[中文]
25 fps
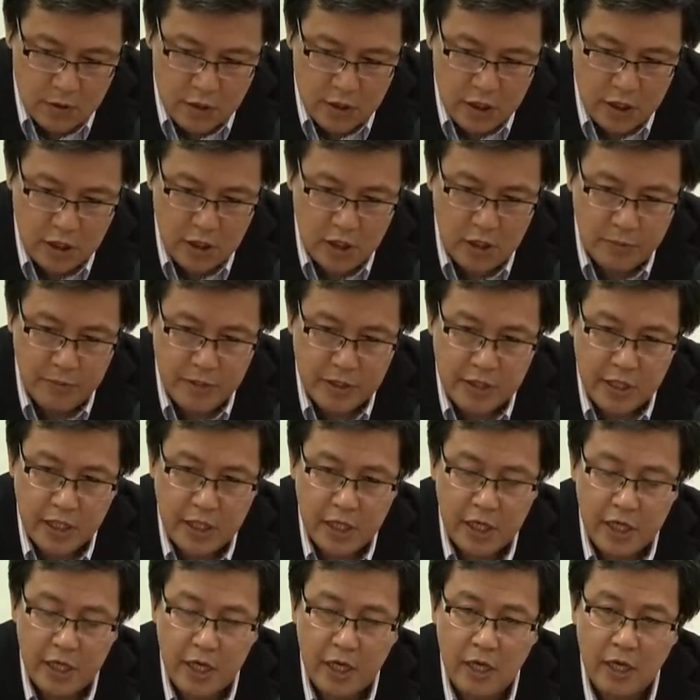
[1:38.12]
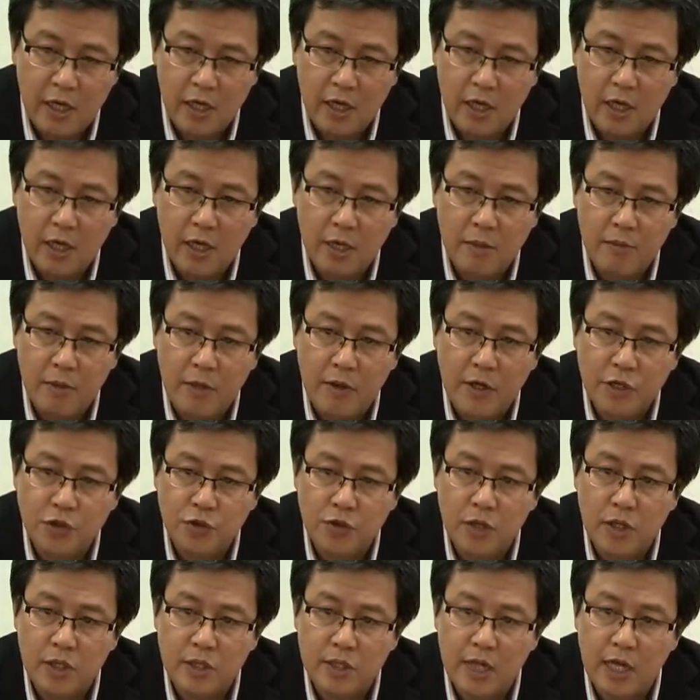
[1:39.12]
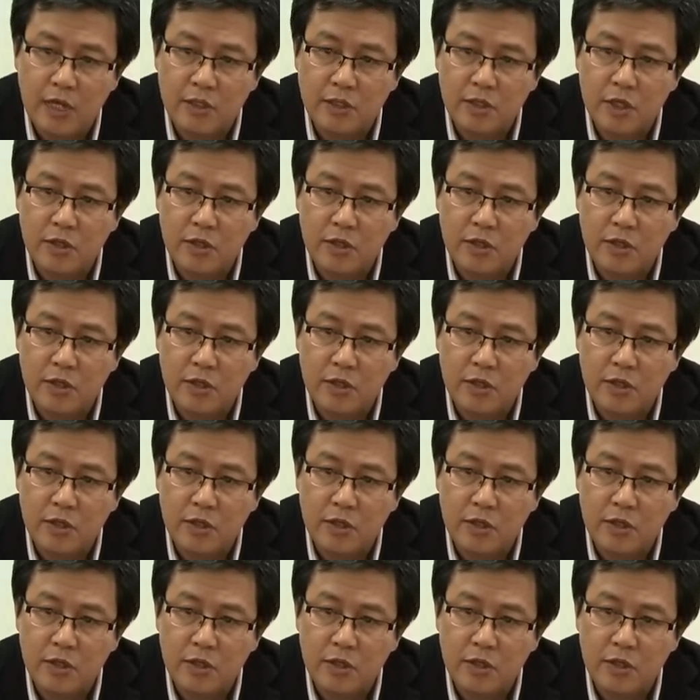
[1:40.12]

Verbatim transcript: 这次的比赛也给马华中央党